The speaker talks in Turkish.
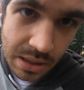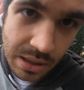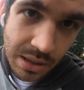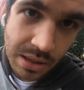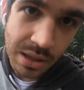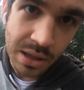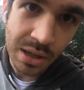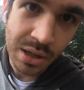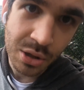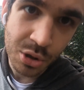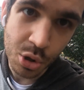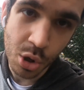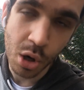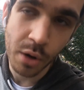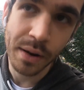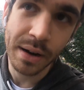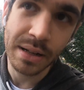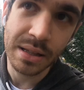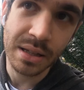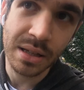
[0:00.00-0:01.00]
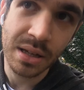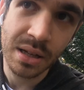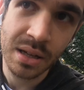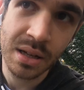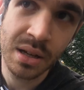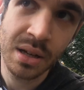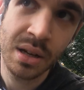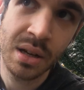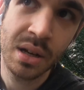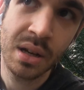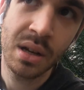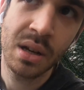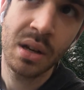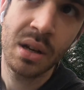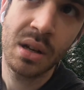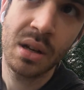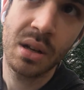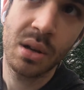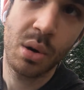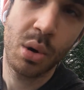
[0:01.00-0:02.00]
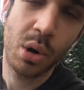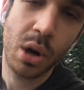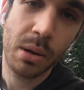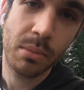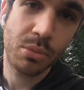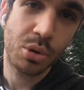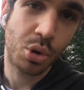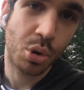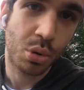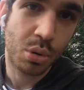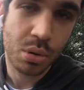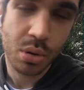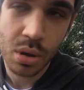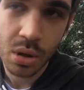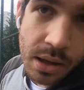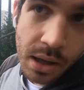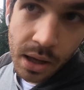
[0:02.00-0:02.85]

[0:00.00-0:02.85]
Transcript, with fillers: yiyerek kilo verdik. Öğrenmiş olduk.